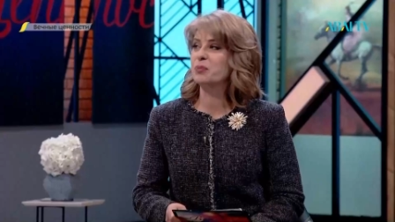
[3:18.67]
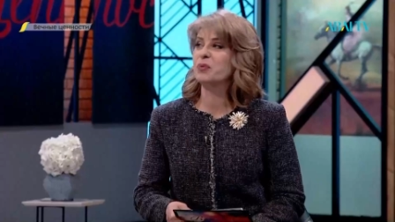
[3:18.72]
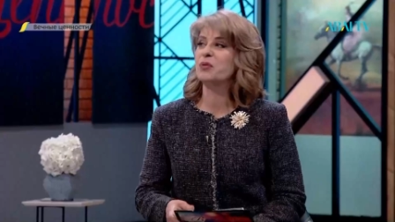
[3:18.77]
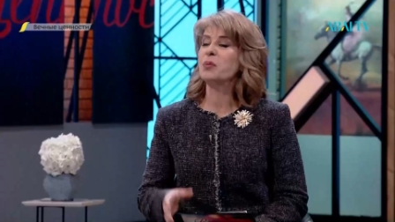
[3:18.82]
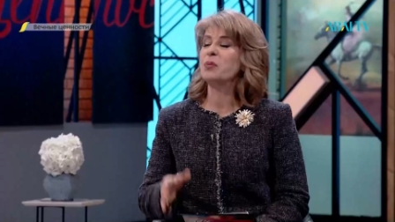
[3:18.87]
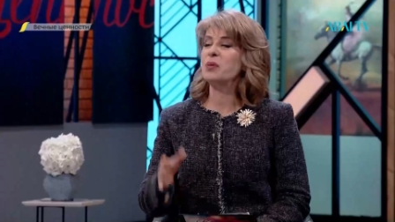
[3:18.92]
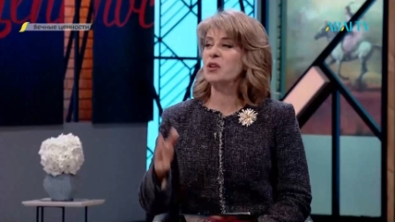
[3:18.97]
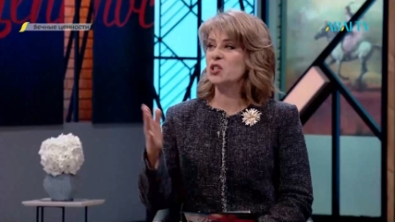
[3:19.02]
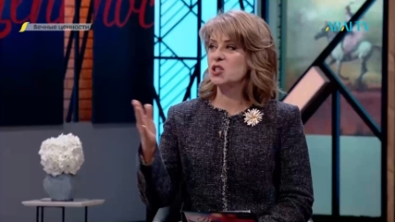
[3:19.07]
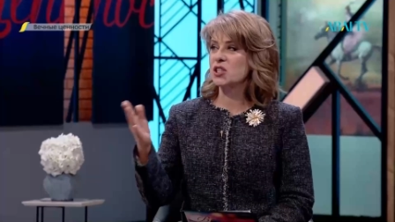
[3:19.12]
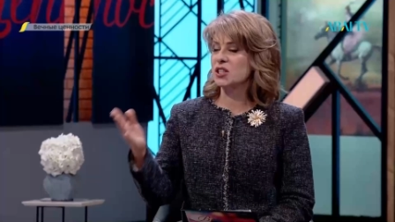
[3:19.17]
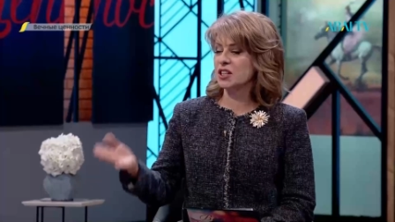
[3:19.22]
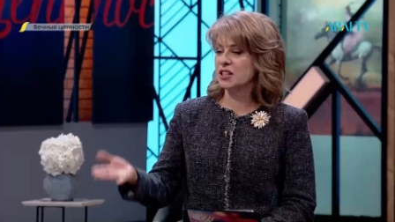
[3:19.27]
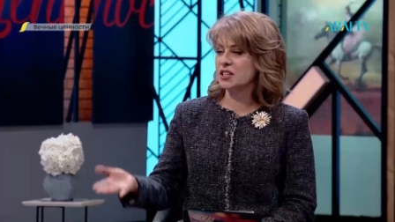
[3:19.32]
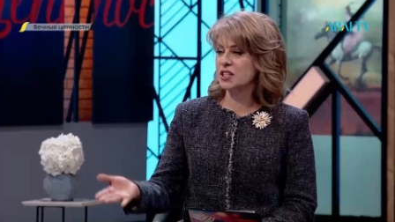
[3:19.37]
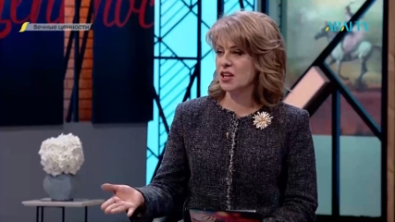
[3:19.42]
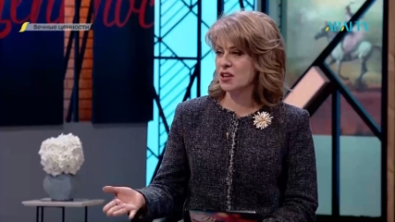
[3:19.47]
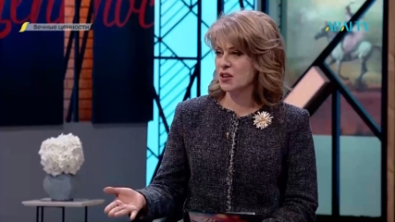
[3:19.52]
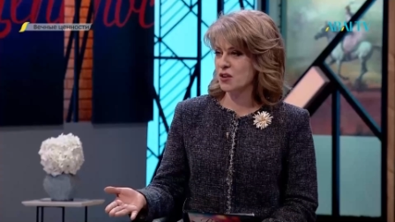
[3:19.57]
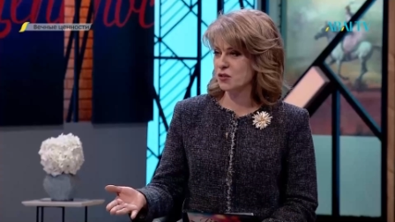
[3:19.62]
вы пришли на
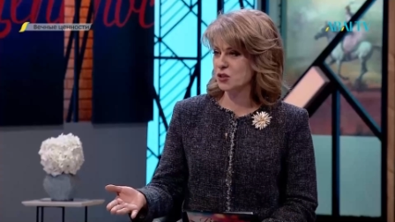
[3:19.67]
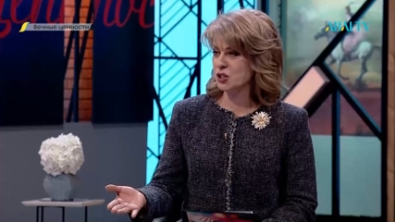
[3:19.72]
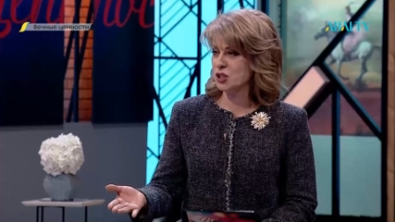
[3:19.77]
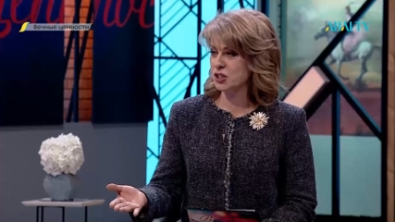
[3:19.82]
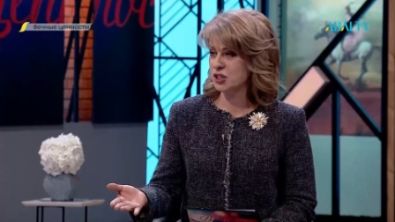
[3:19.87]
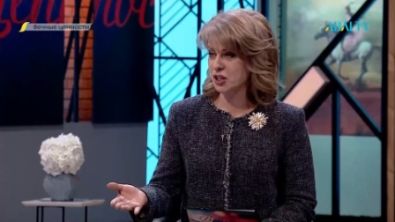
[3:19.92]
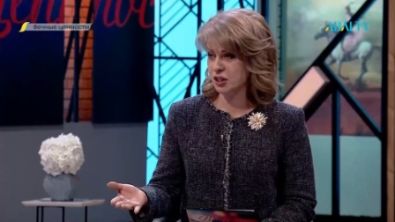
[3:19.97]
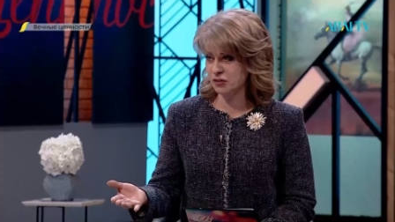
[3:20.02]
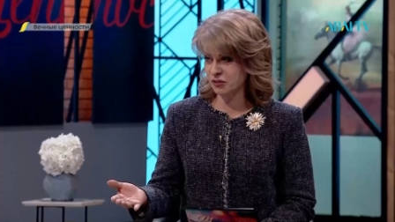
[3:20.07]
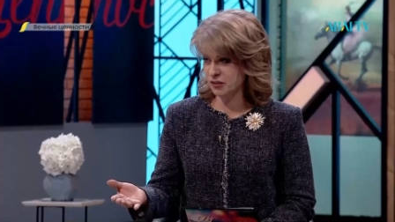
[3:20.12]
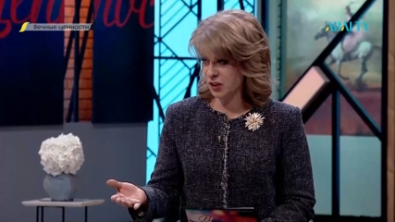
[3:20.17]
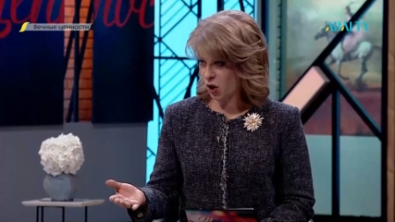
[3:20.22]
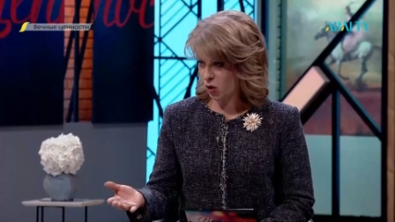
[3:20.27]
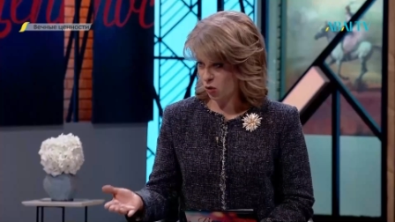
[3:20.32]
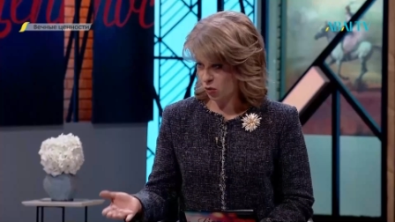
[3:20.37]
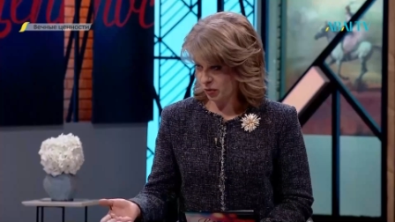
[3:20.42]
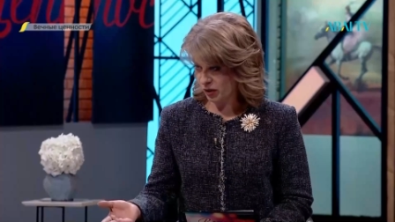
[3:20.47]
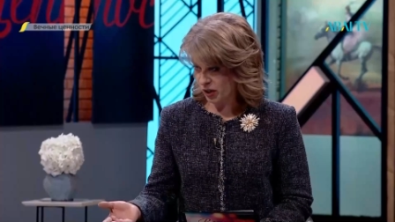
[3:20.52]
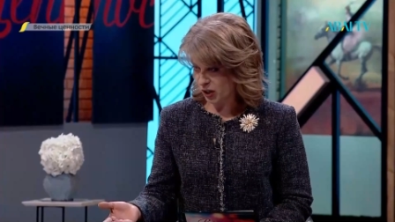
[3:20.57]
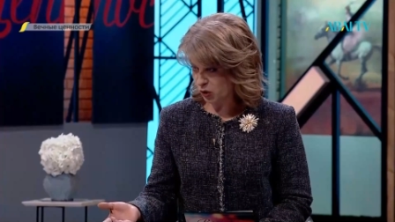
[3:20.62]
телевидение в
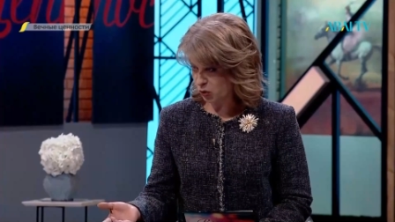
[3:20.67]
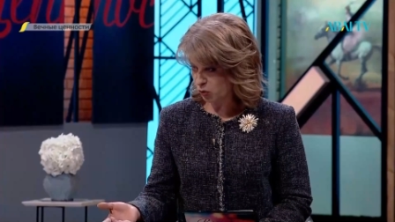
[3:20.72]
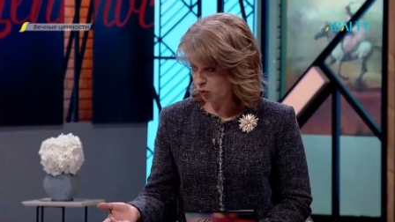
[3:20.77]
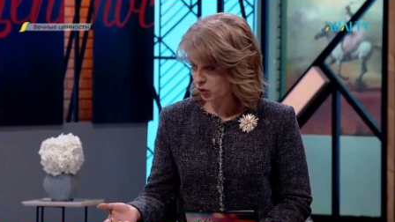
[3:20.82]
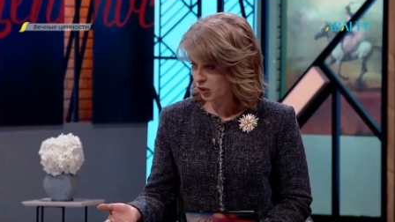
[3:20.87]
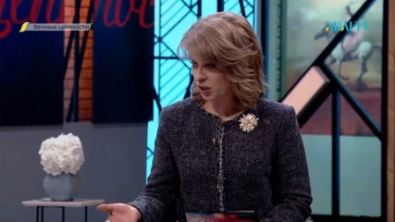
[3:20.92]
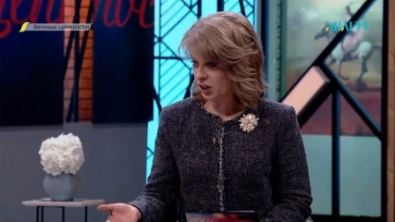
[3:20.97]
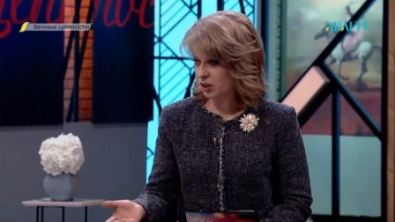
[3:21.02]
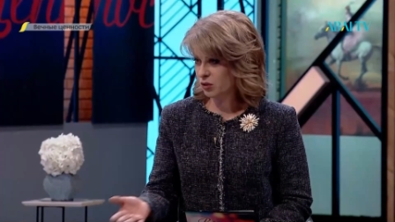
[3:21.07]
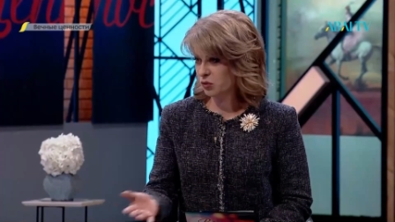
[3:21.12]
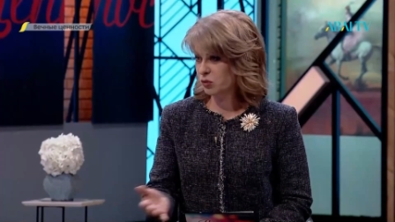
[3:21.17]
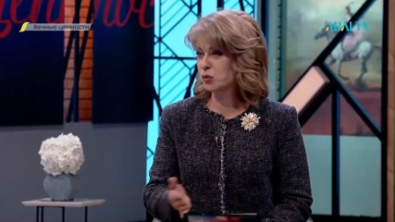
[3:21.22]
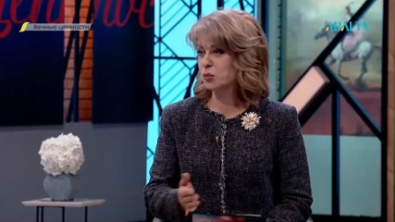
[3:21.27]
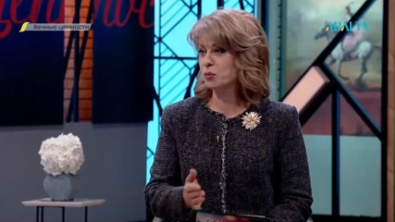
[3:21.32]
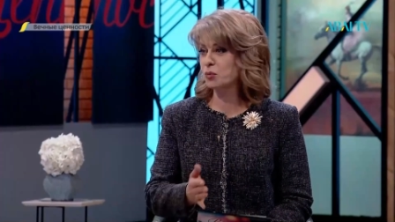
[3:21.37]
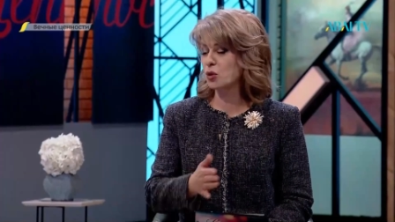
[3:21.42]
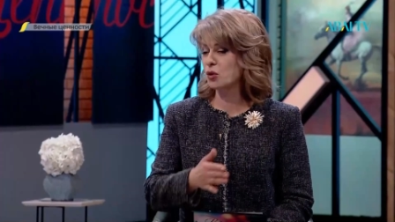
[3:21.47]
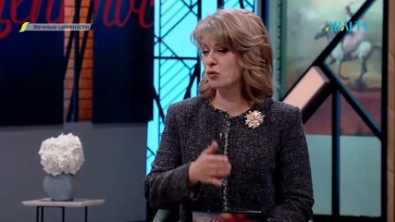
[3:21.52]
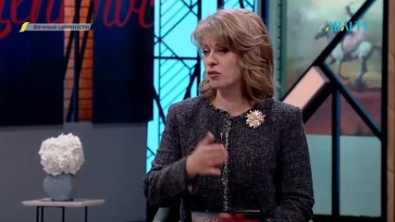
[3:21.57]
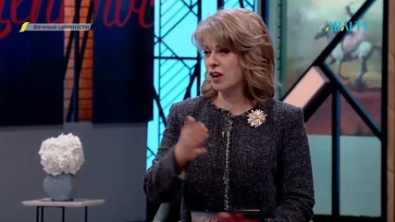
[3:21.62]
62 году, да, ну вот
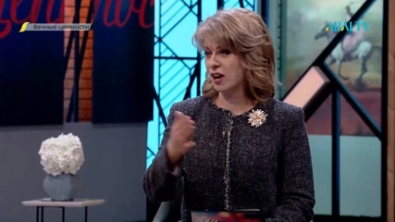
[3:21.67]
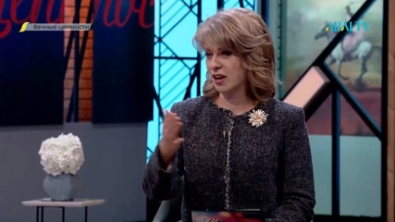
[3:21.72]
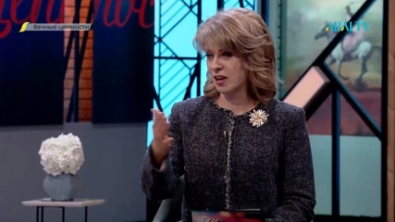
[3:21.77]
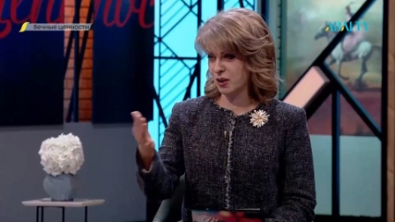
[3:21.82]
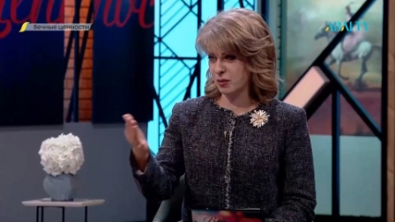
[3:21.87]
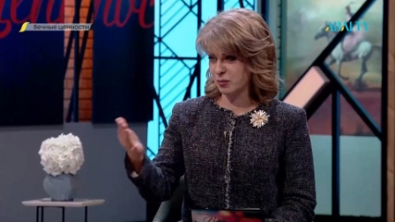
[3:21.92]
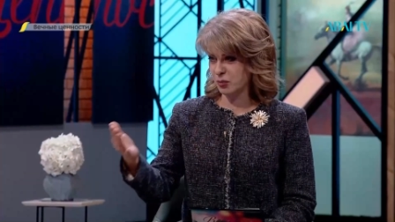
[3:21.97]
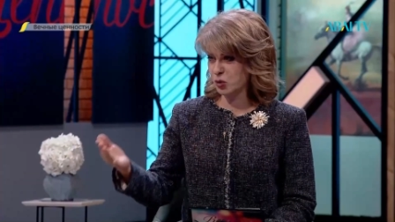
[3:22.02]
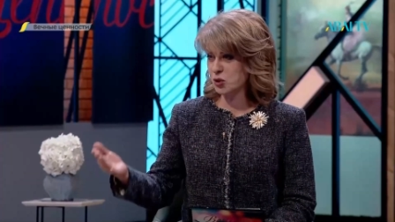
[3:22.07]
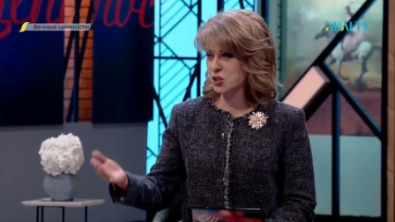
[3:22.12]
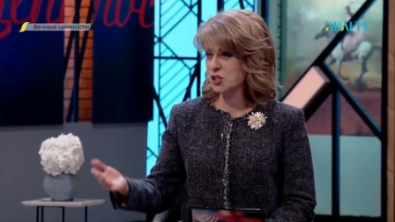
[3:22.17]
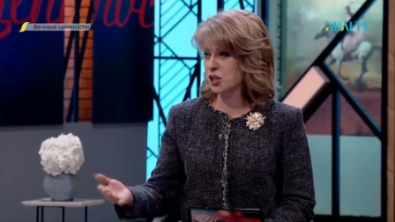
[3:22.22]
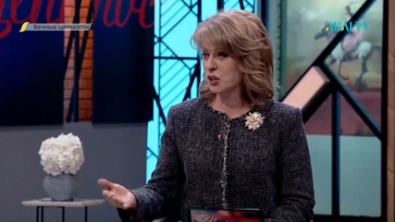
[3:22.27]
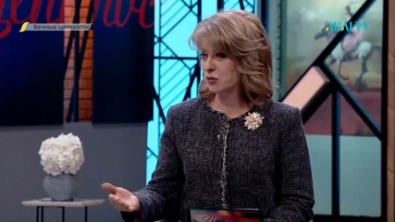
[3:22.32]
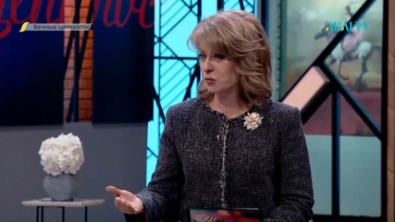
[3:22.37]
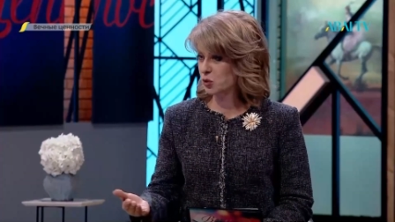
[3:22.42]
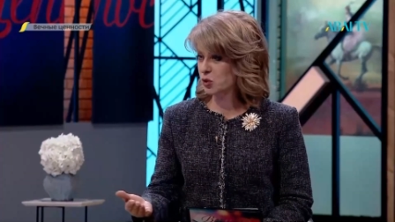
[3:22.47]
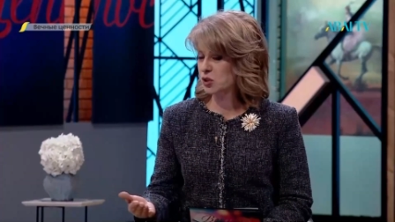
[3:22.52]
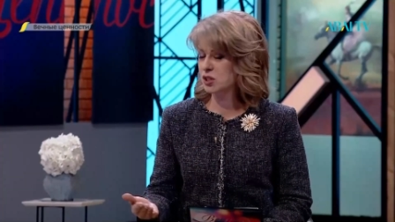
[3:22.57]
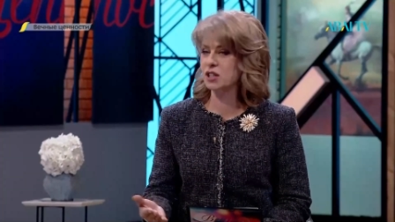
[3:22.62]
буквально да. после
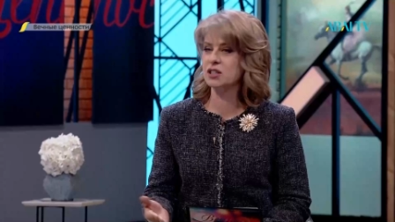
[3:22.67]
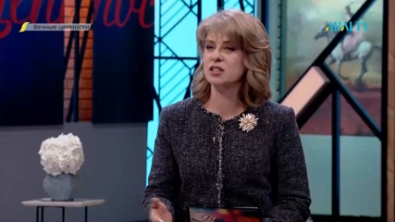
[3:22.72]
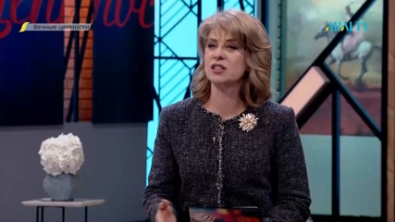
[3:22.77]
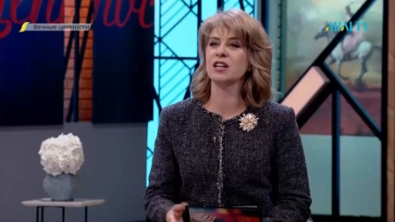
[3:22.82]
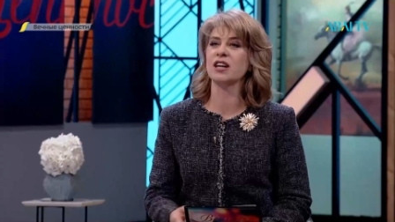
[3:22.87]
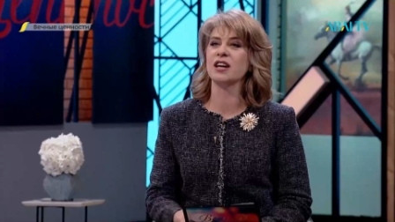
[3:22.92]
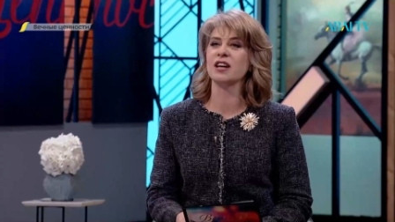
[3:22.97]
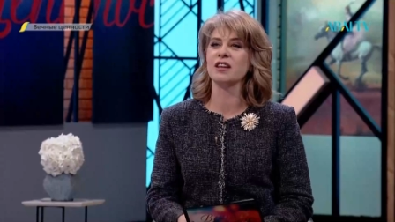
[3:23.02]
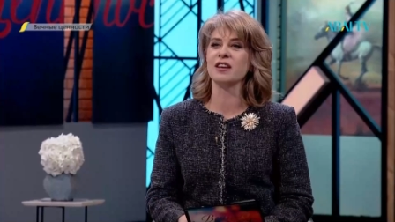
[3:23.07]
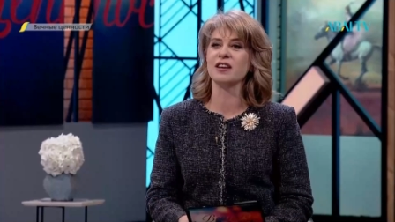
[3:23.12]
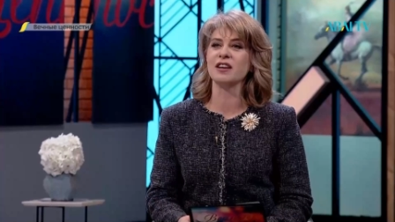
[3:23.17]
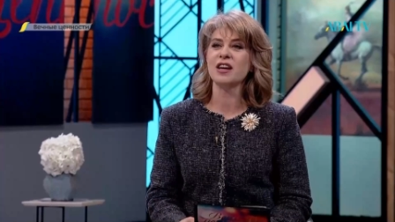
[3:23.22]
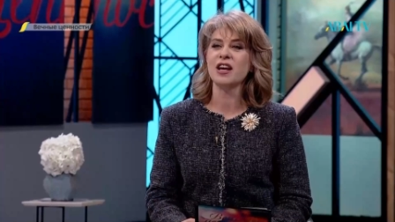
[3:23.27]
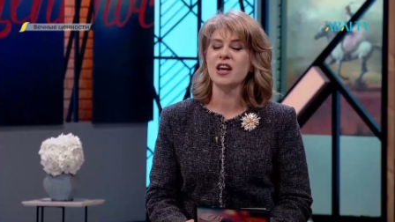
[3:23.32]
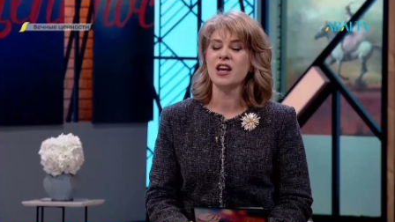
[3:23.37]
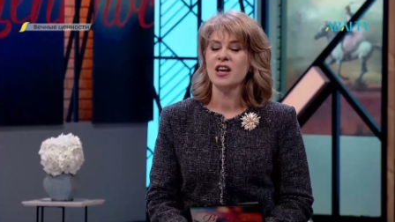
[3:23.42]
его создания.